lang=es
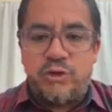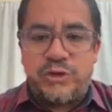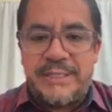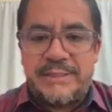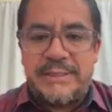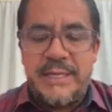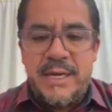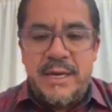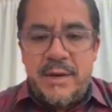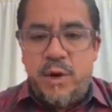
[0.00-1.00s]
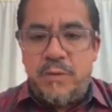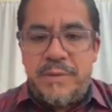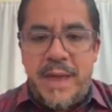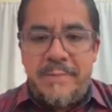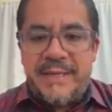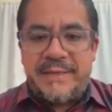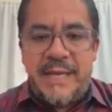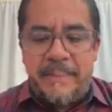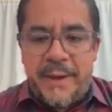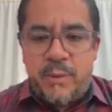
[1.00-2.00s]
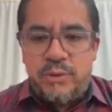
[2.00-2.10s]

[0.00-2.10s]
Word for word: Entonces, obviamente en la